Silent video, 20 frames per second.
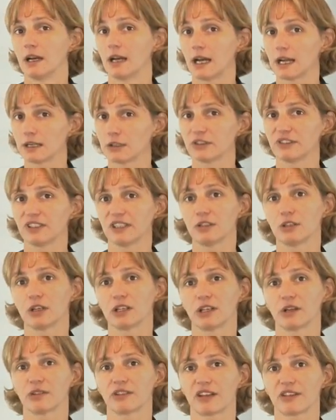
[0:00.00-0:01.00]
À côté de
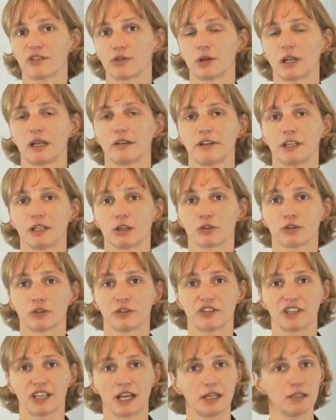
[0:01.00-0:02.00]
l'orientation à la valeur
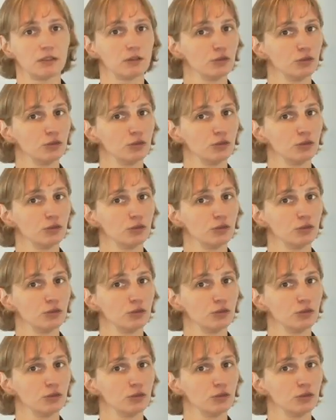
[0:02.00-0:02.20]
sociale,